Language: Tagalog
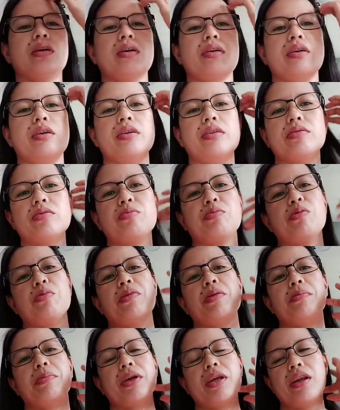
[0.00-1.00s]
Ayan,
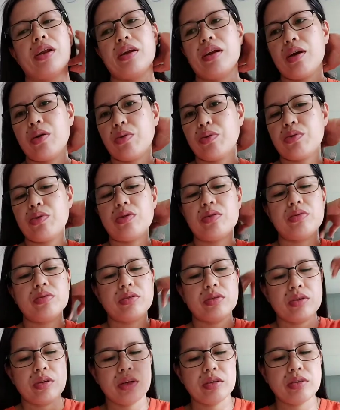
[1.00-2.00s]
pumipila na ako doon.
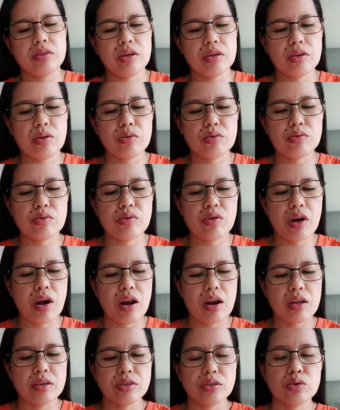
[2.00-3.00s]
Nag-start ako doon ng
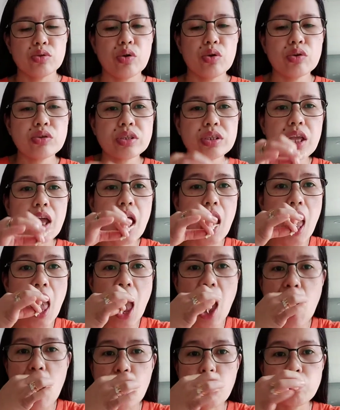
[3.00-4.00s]
alas 12
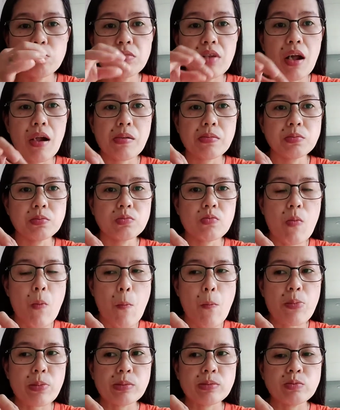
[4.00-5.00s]
ng
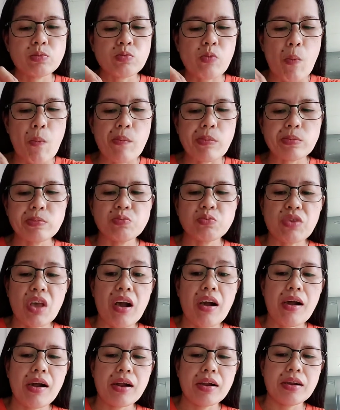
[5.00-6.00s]

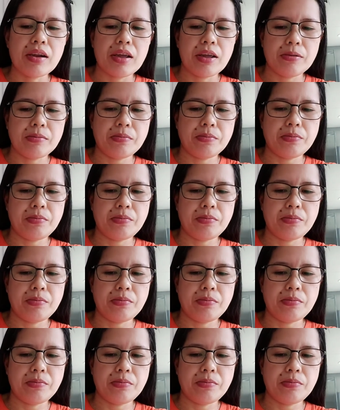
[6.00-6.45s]
tanghali.